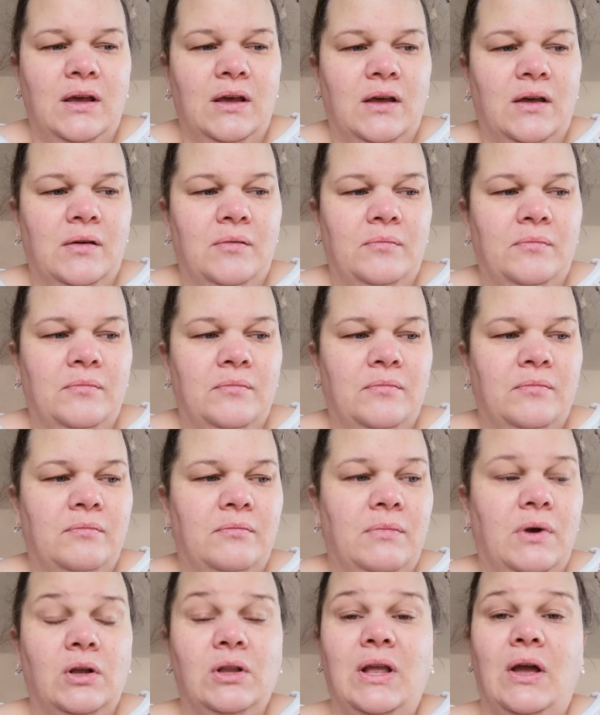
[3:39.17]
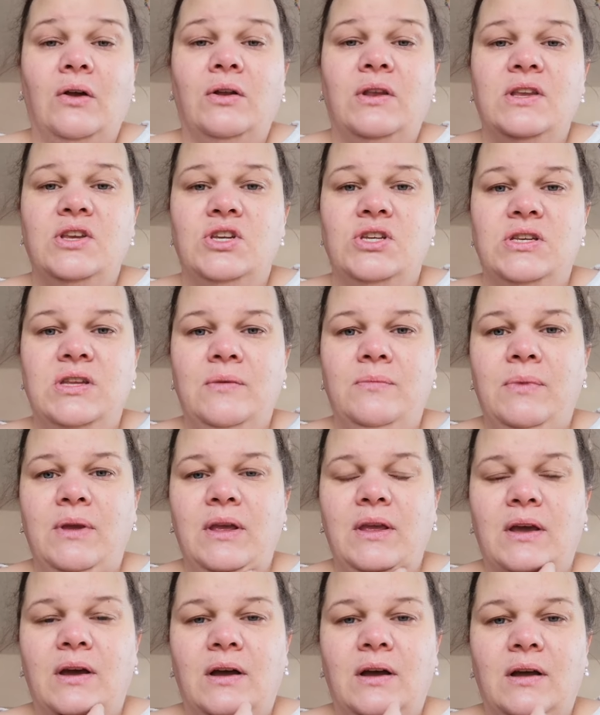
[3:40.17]
ähm, macht auch die
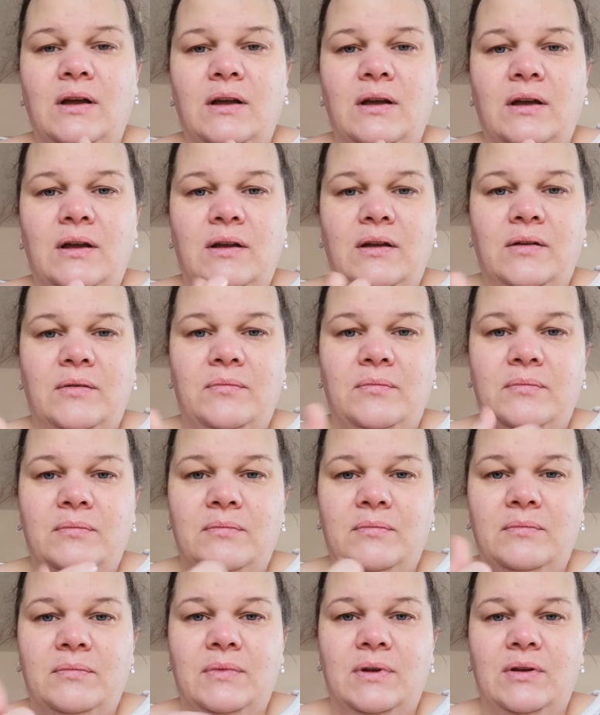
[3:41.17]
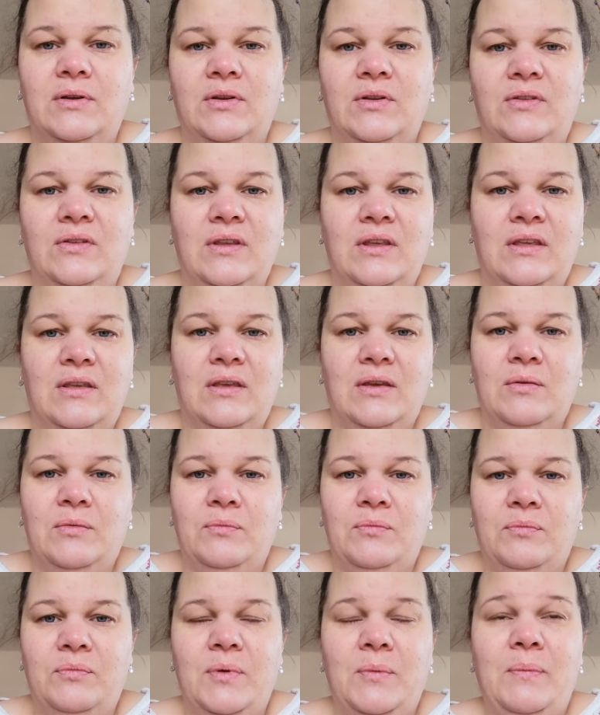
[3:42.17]
Stimme ja ähm, äh, sich äh,
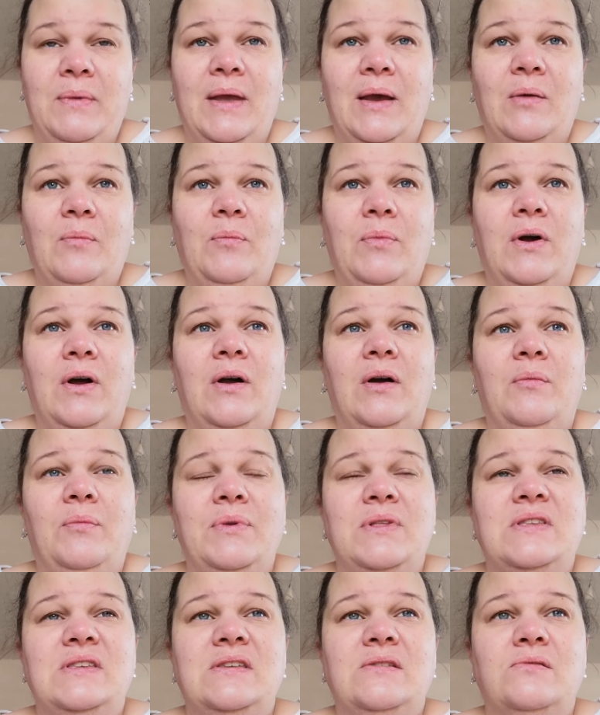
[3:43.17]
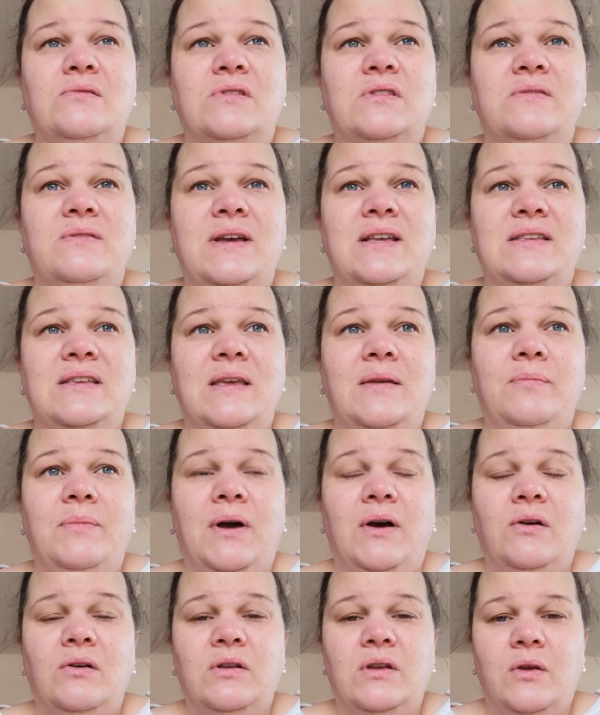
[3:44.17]
bemerkbar, beziehungsweise eben
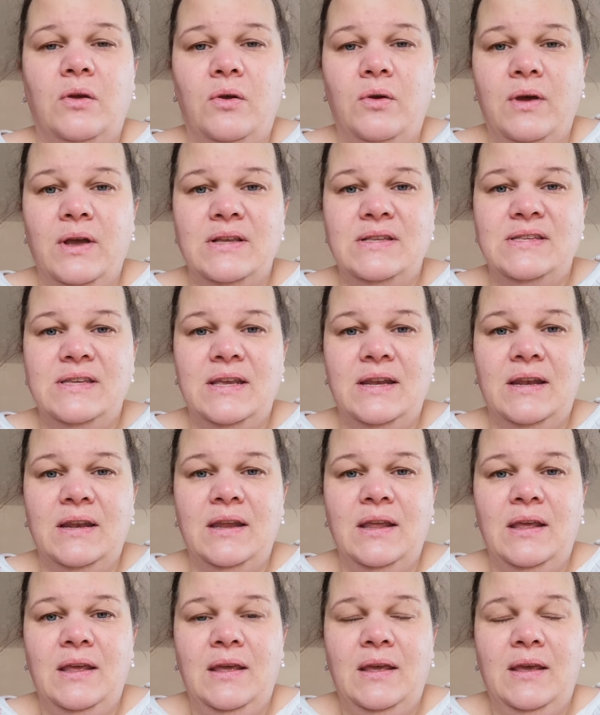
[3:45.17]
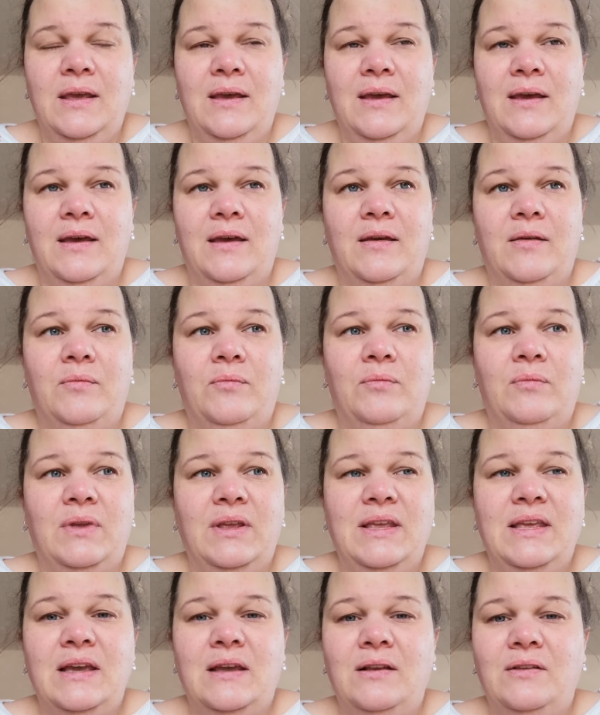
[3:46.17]
auch der Hörsinn ähm,
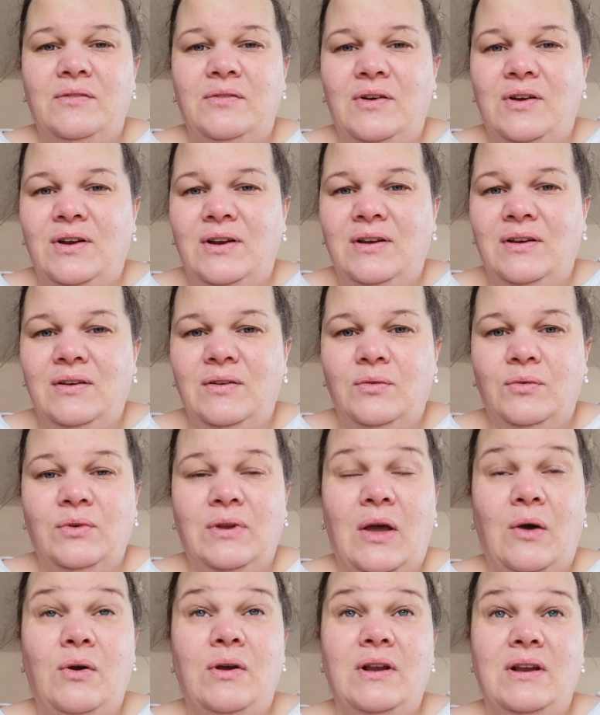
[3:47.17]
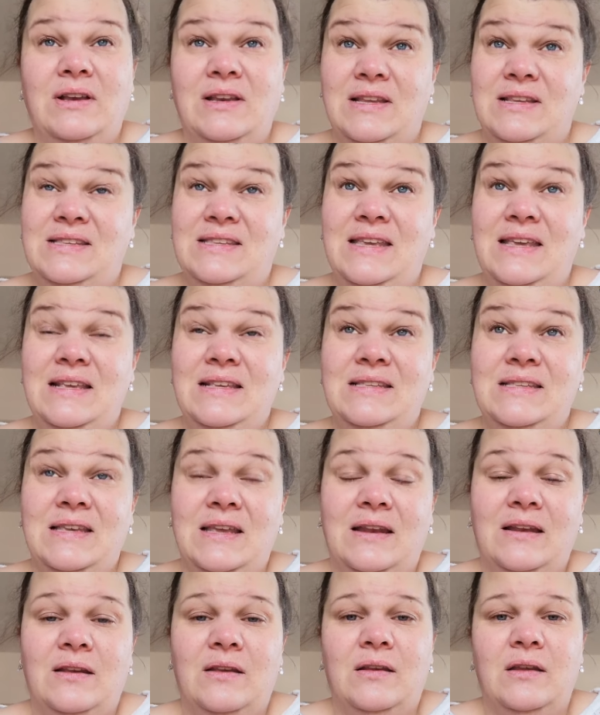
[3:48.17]
irgendwann und auch der
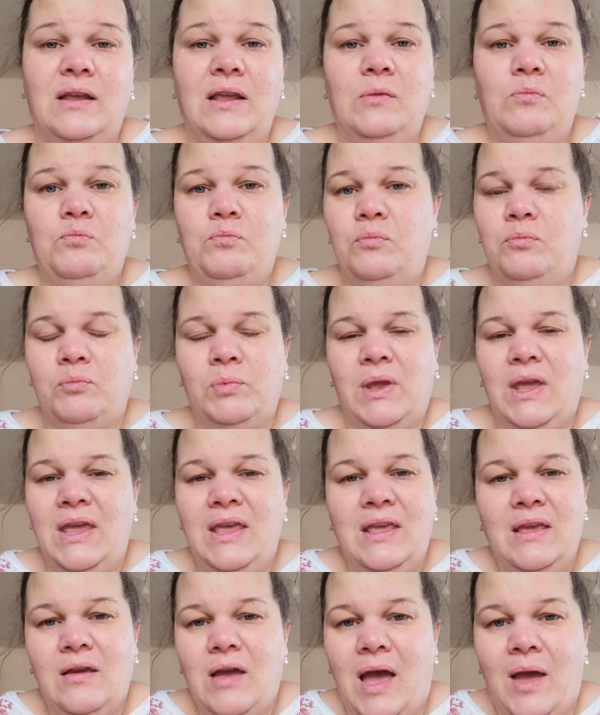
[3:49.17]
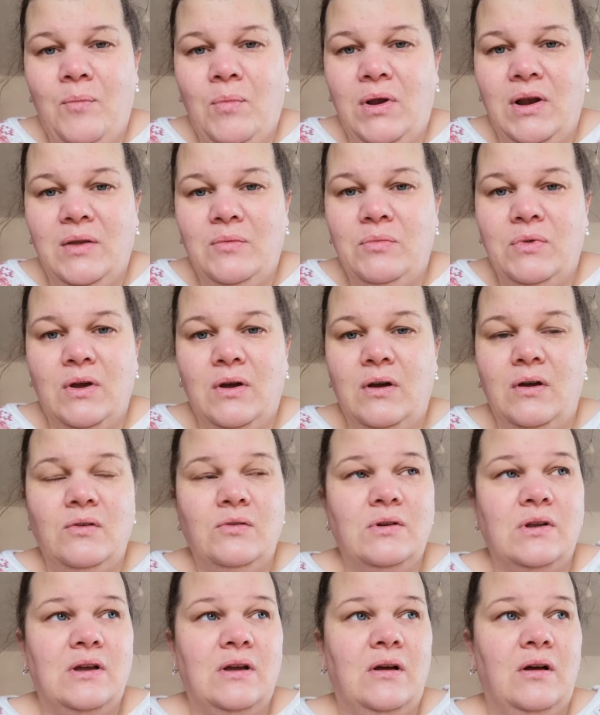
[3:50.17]
Sehsinn. Ich gehe einmal im Jahr
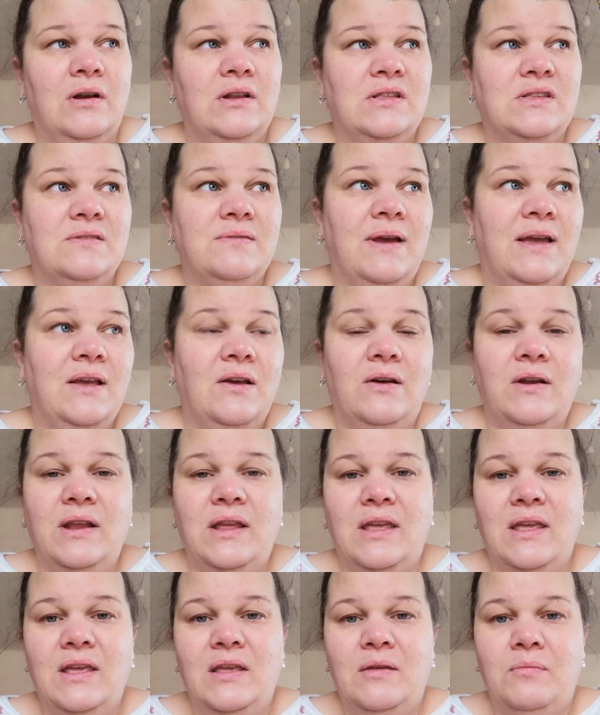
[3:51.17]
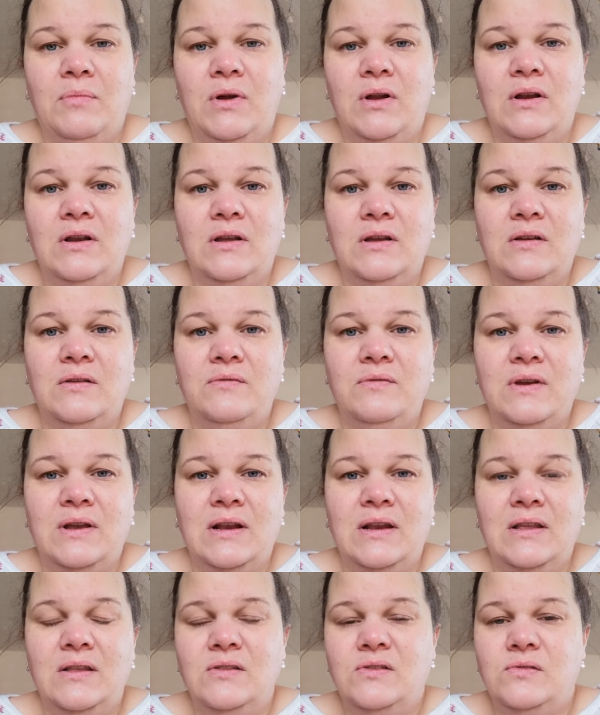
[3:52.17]
oder alle zwei Jahre gehe ich mal äh,
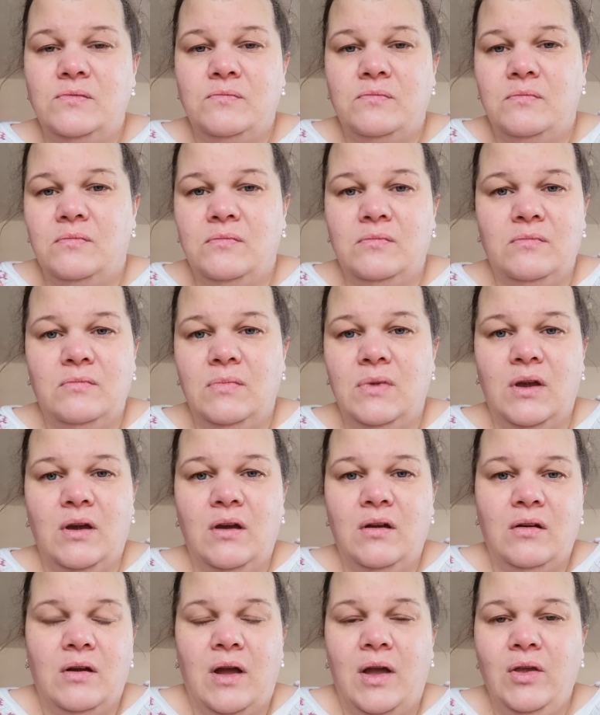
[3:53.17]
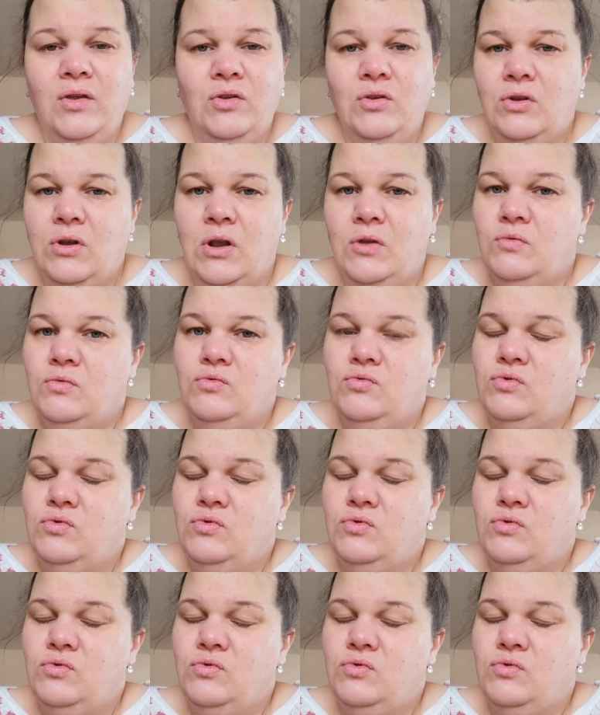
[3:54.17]
wirklich zum, ja, ich,